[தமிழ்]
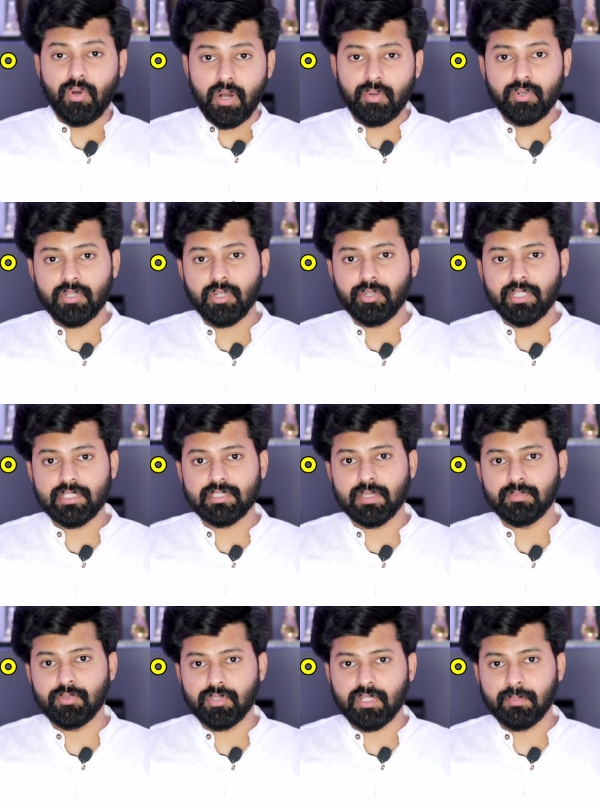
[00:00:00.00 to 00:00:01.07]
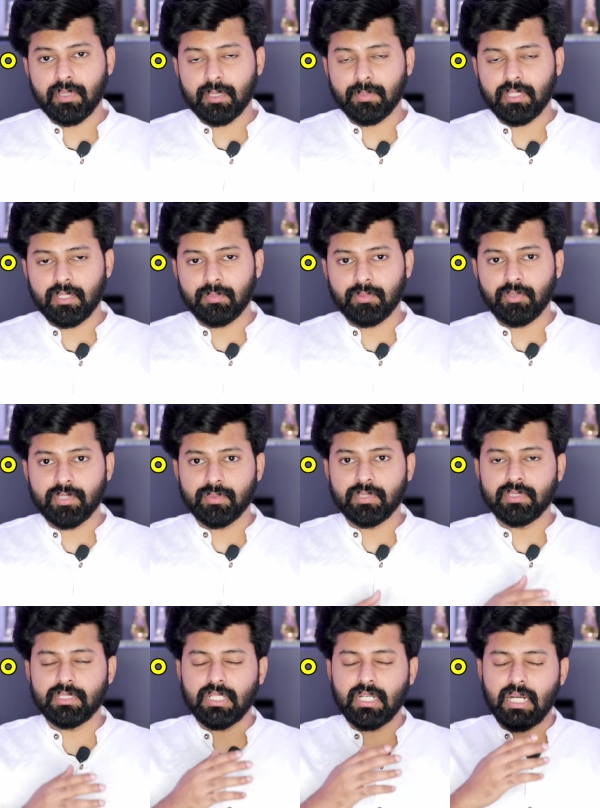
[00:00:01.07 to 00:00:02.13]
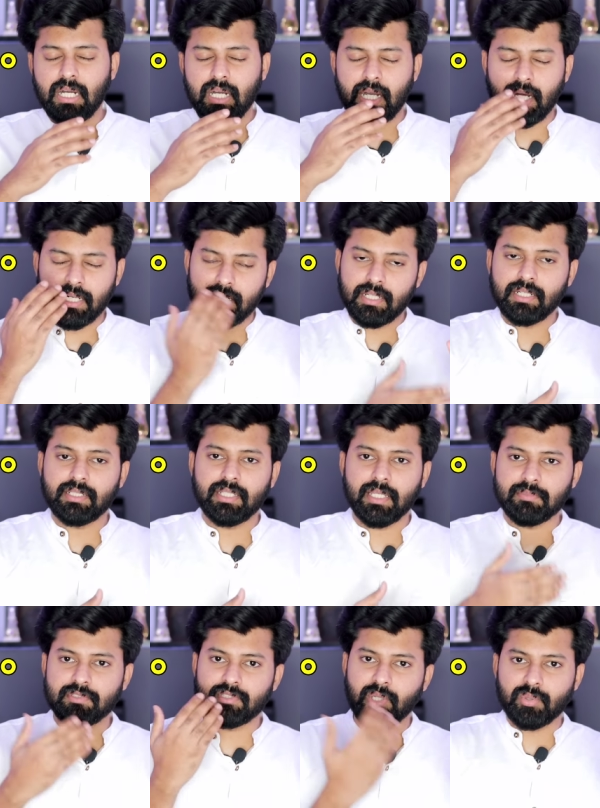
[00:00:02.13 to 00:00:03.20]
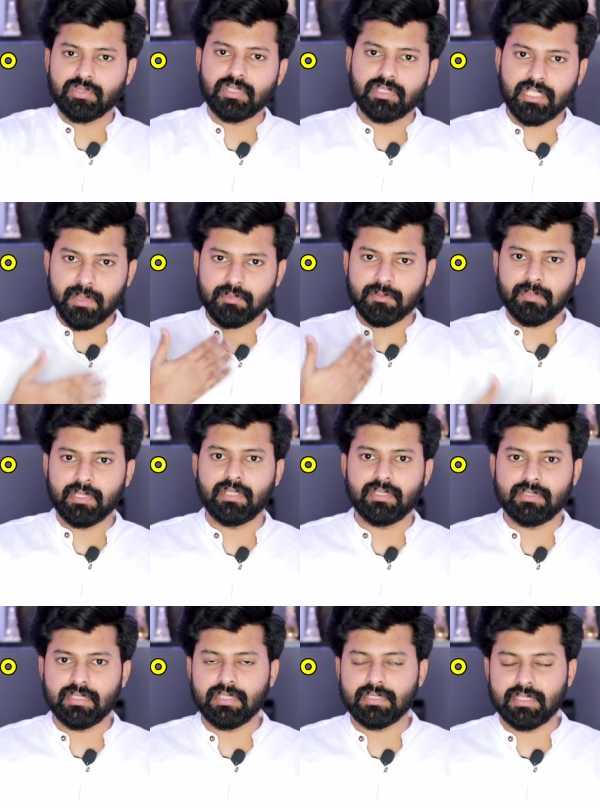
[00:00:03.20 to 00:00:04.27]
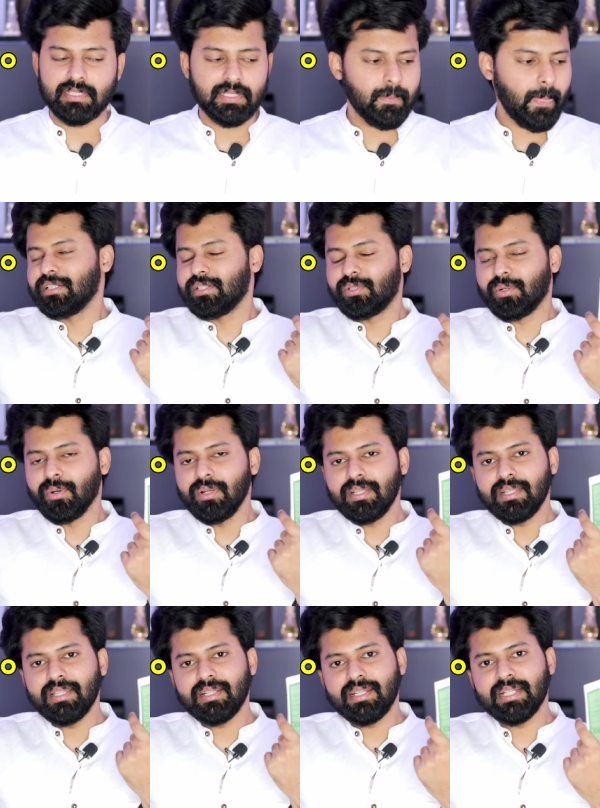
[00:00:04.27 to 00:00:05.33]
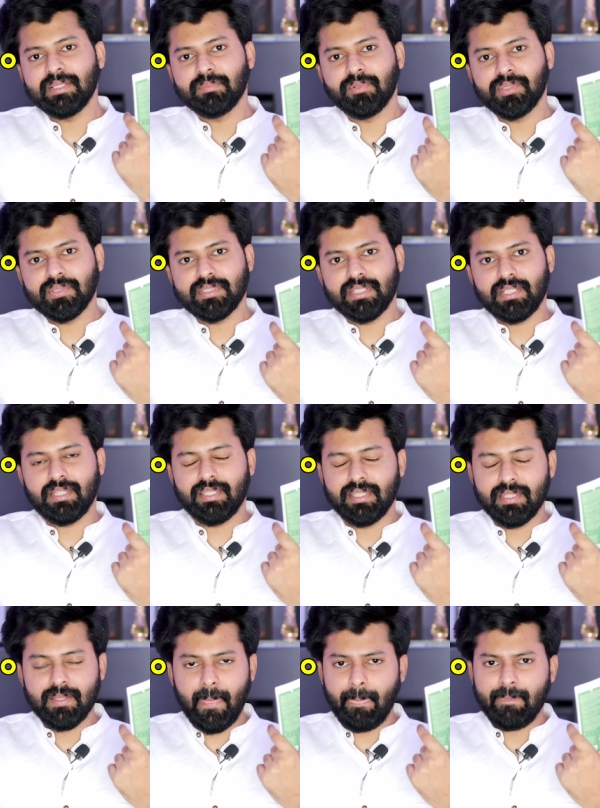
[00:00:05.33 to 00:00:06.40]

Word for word: வாவோட ஆனியன் ஷாம்புவை கம்பேர் பண்ணுறப்போ இது வந்து ஹண்ட்ரட் டைம்ஸ் தௌசண்ட் டைம்ஸ் பெட்டர் சீரியஸ்லி கொல்ல ரேட்டு போட்டு வச்சுருக்காங்க